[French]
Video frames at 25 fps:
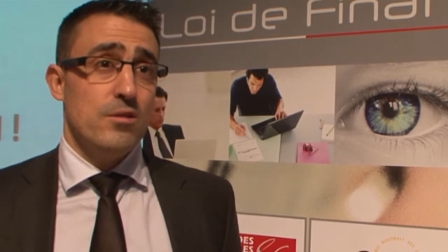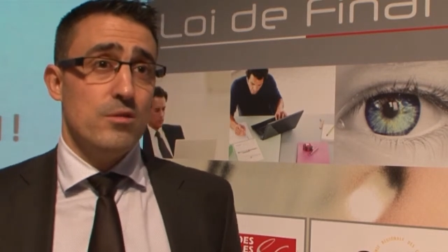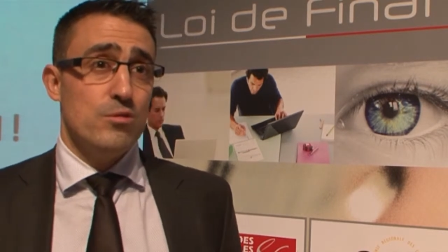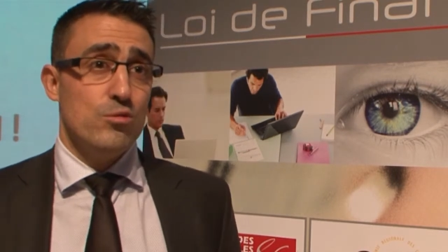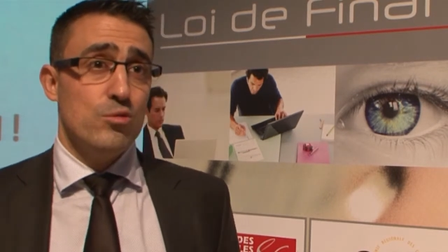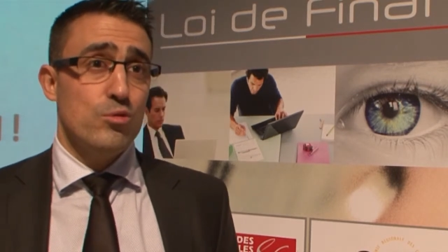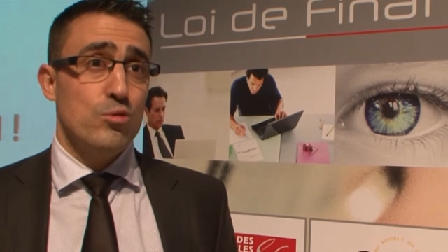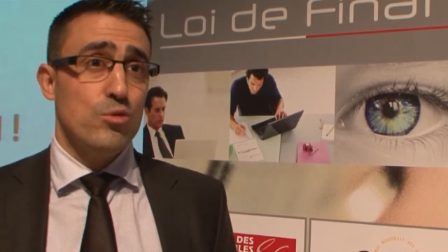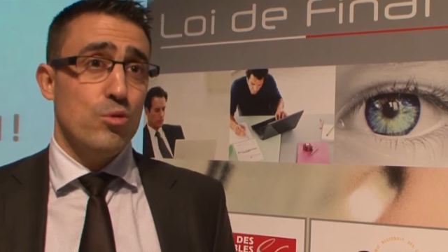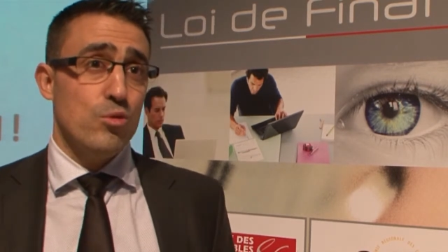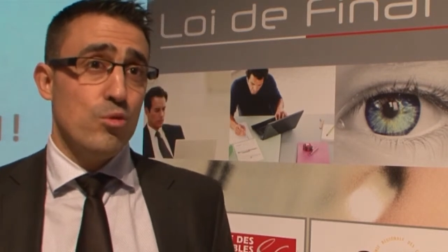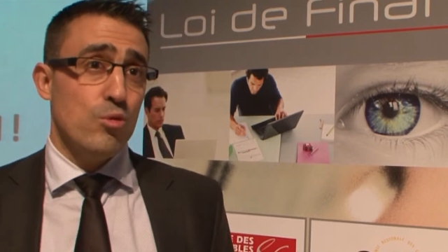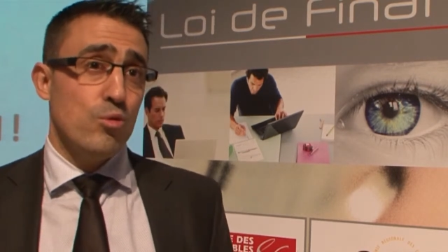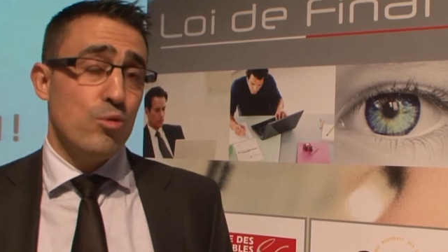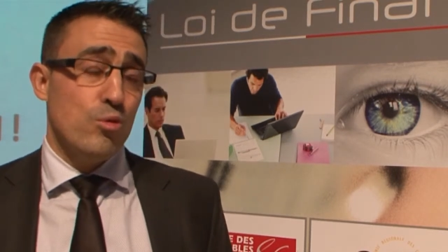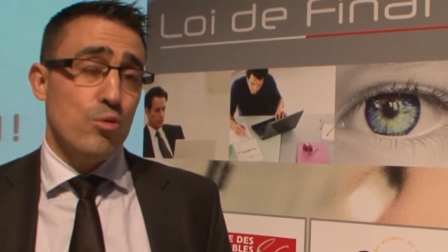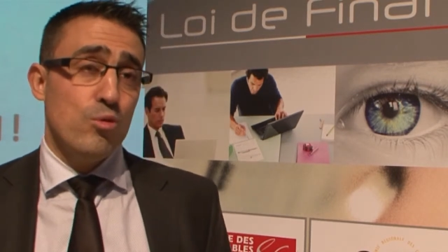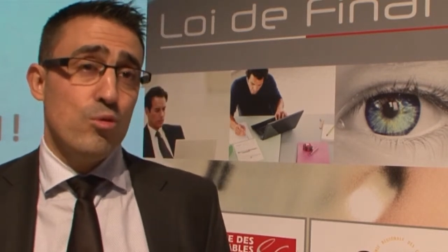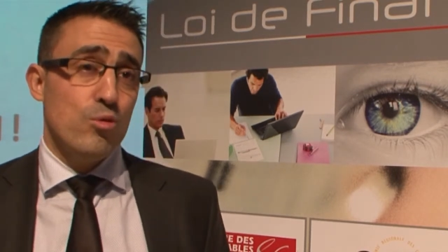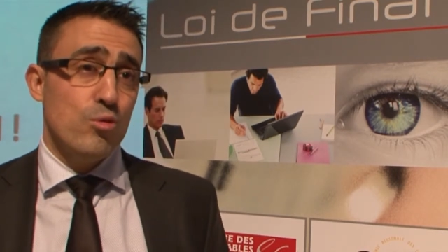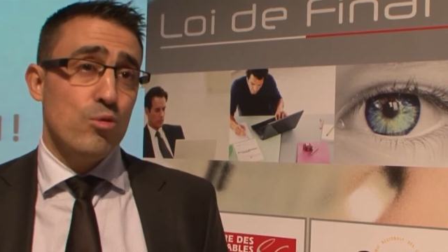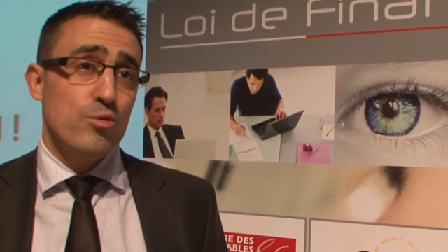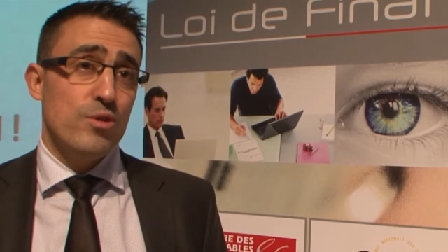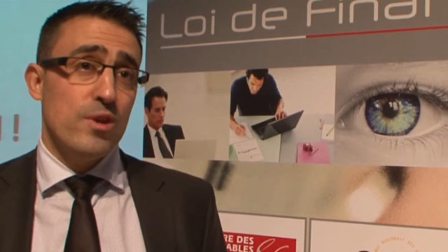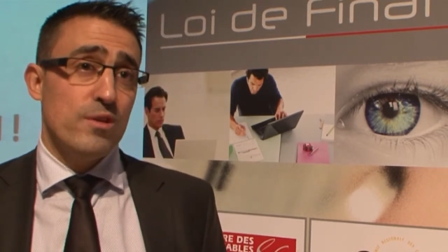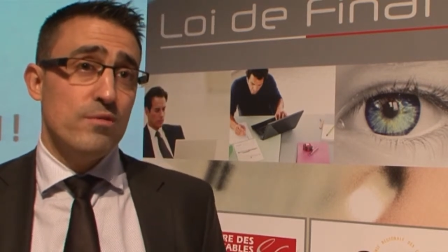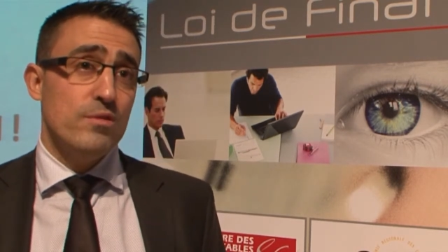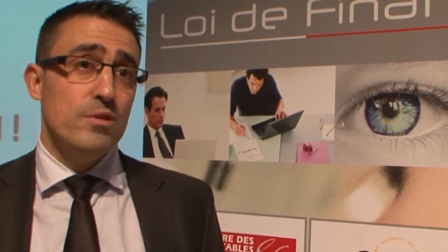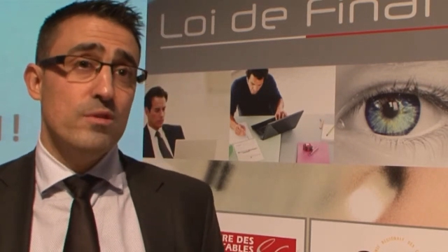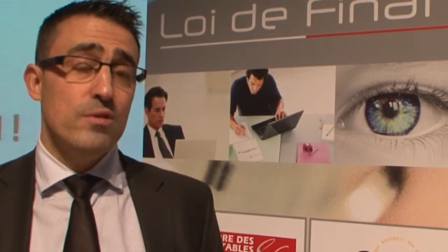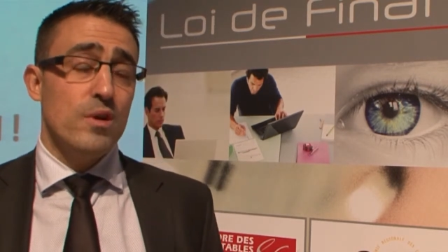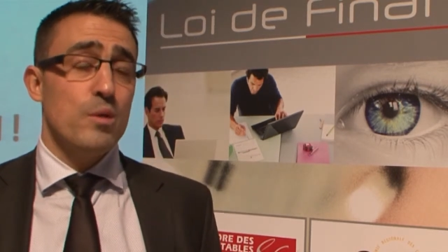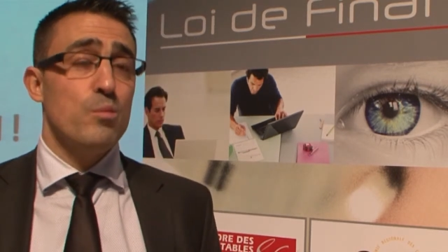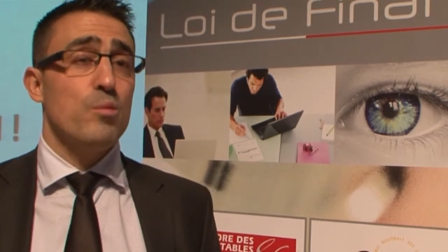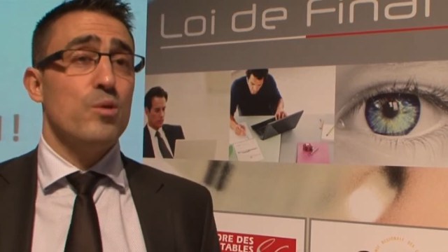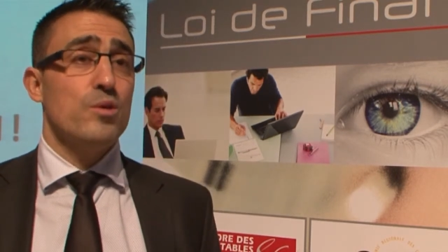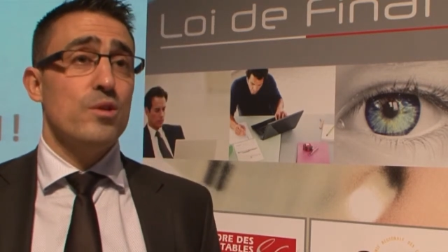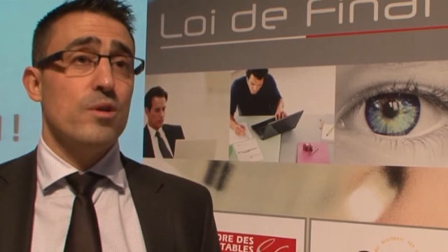donc on, navigue
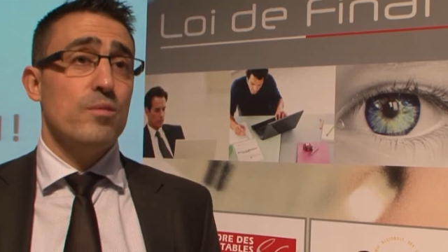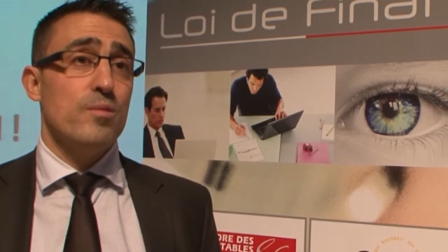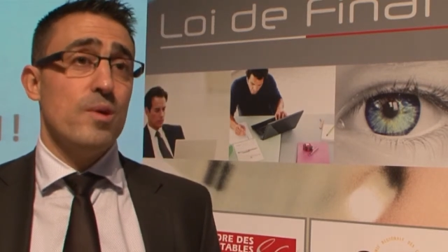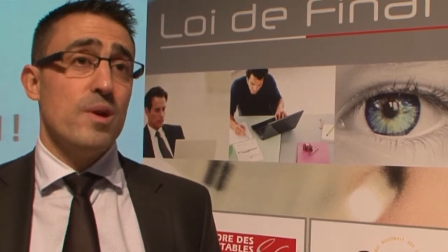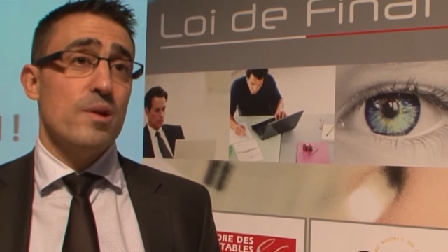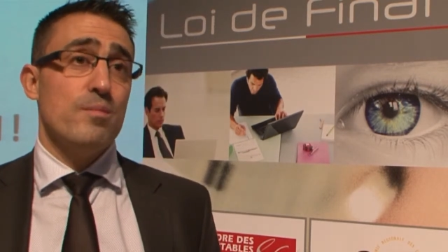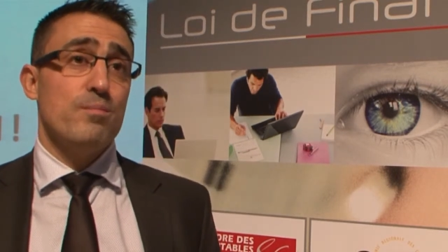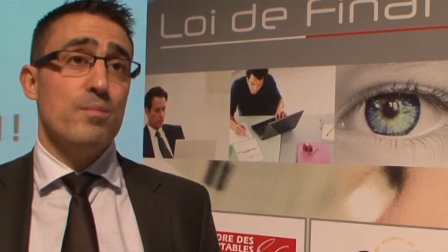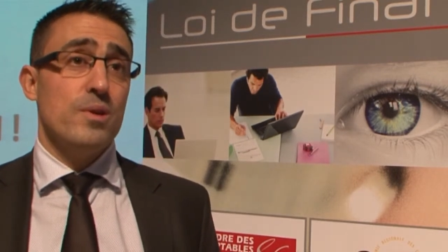vraiment main,